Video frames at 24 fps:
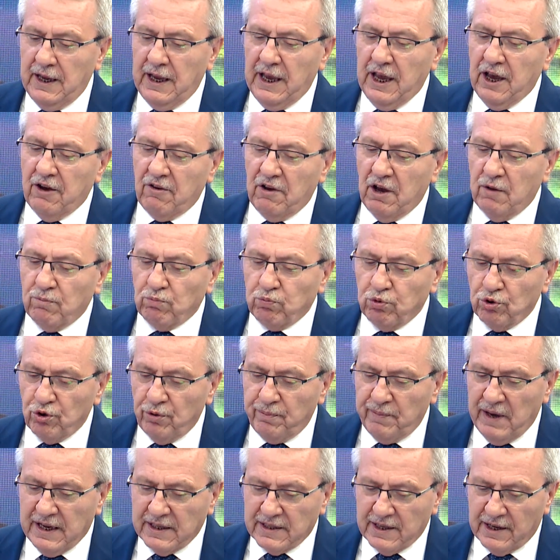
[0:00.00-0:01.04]
efendim bunu
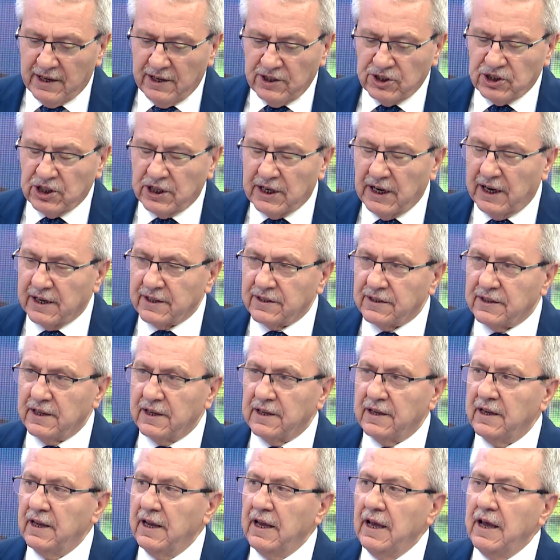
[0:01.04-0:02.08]
meydana
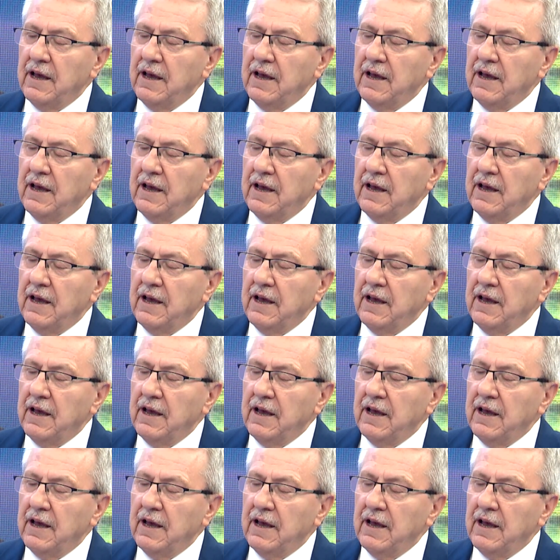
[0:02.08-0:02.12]
çıkarttı.